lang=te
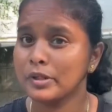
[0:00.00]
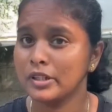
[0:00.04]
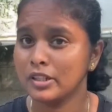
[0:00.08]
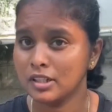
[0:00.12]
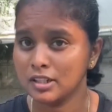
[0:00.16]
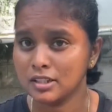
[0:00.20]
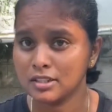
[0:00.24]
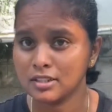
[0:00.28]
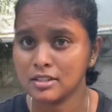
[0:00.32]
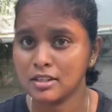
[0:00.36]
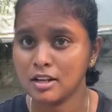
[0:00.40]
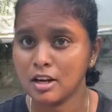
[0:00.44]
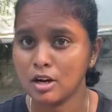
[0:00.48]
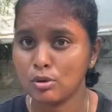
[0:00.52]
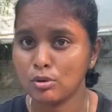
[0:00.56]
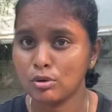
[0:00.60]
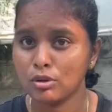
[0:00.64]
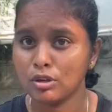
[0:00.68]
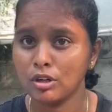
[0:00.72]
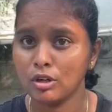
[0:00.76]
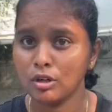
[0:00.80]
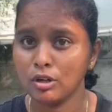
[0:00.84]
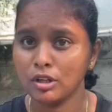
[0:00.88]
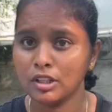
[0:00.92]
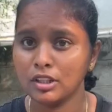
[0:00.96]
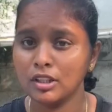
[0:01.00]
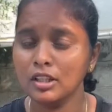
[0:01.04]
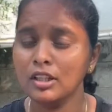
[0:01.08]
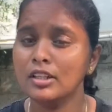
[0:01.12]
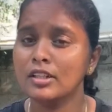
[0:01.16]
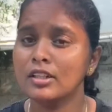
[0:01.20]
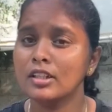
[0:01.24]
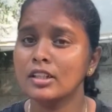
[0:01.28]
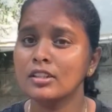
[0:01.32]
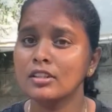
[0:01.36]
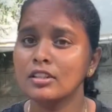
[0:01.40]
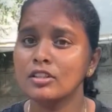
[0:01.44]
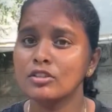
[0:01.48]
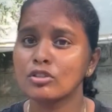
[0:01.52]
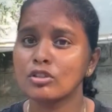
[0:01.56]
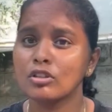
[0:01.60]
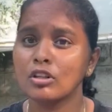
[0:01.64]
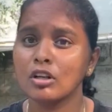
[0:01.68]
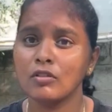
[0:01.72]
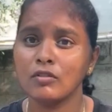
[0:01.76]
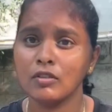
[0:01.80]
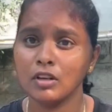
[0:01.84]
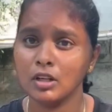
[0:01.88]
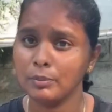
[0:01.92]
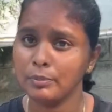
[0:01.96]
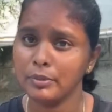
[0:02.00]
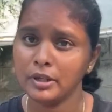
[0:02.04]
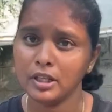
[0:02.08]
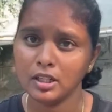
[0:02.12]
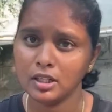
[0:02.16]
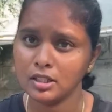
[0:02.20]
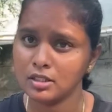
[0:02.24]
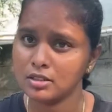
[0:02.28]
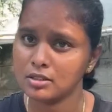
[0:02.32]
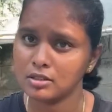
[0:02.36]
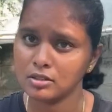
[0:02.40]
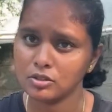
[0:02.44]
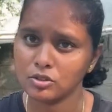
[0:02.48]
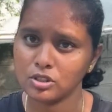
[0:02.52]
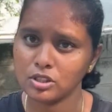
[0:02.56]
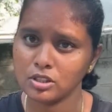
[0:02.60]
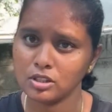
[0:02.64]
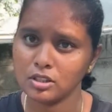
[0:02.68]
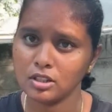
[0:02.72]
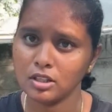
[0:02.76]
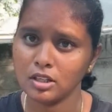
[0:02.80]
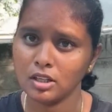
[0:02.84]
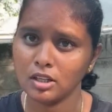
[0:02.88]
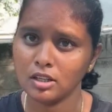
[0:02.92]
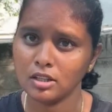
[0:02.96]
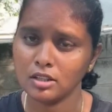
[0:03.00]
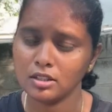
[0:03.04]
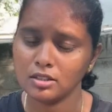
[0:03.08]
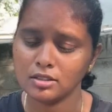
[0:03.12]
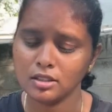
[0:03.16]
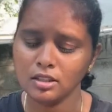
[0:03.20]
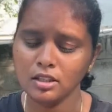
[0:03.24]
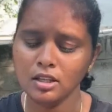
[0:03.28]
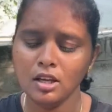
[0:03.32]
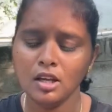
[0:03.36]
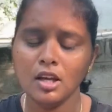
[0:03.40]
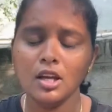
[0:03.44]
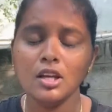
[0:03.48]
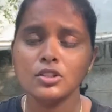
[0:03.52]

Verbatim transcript: పీరియడ్స్ రాకుండా ఉంది ఈ డ్రింక్ తీసుకోవడం వల్ల పీరియడ్స్ వచ్చింది అనేసి